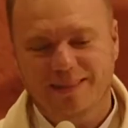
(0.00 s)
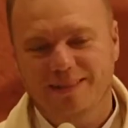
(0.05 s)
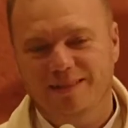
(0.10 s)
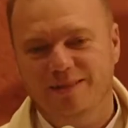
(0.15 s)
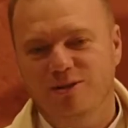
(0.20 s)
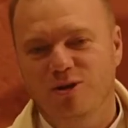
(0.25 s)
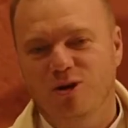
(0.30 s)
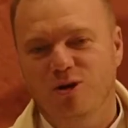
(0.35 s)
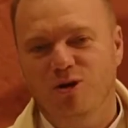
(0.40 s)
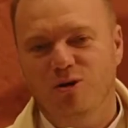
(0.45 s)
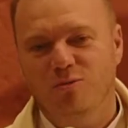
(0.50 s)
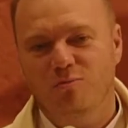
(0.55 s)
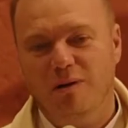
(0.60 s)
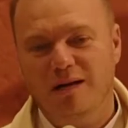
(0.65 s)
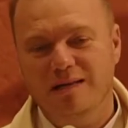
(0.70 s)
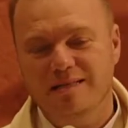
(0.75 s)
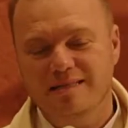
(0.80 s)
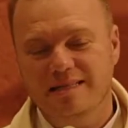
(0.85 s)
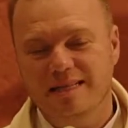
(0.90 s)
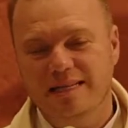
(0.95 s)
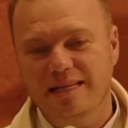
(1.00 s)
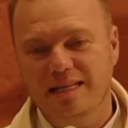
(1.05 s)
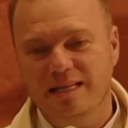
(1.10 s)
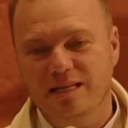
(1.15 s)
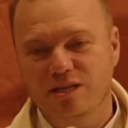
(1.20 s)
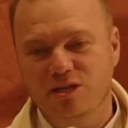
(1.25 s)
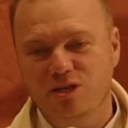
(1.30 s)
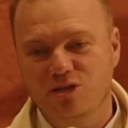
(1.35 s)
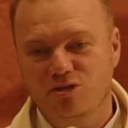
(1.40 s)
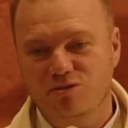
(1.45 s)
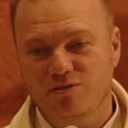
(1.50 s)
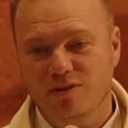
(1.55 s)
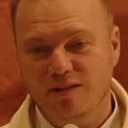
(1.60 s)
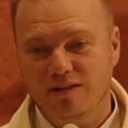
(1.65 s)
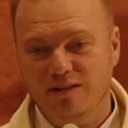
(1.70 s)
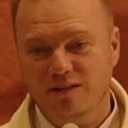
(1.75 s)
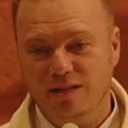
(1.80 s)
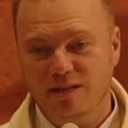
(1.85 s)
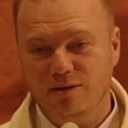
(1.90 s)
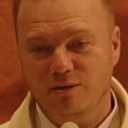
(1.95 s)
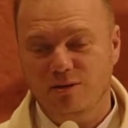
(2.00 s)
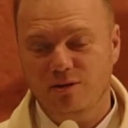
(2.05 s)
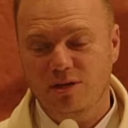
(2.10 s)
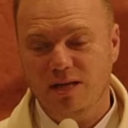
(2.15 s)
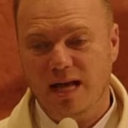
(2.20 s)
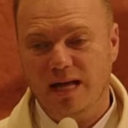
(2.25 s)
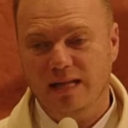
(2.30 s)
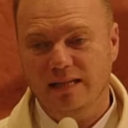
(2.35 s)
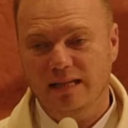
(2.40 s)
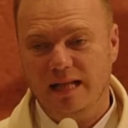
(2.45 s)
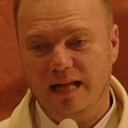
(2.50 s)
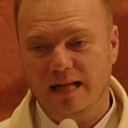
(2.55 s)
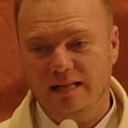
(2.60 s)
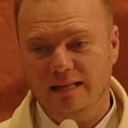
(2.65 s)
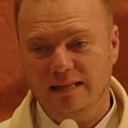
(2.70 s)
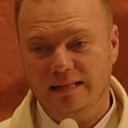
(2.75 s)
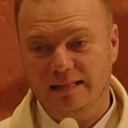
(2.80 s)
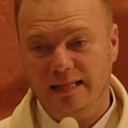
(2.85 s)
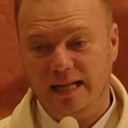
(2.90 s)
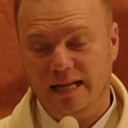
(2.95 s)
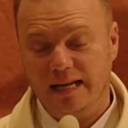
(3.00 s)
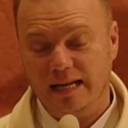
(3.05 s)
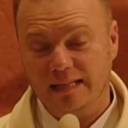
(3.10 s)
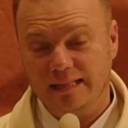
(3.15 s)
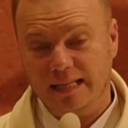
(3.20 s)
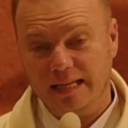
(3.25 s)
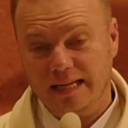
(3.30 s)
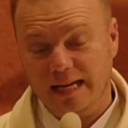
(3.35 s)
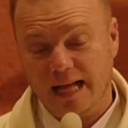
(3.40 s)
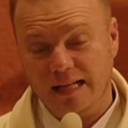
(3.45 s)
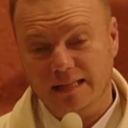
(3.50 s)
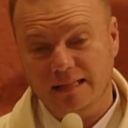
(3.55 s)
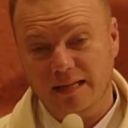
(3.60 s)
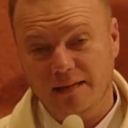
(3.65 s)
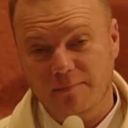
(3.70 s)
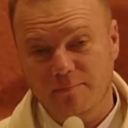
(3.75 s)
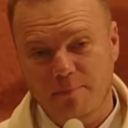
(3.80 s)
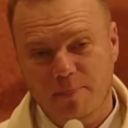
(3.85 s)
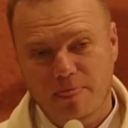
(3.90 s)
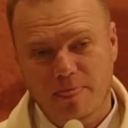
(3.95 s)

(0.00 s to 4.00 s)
do Bazyliki Świętego Jana na Lateranie.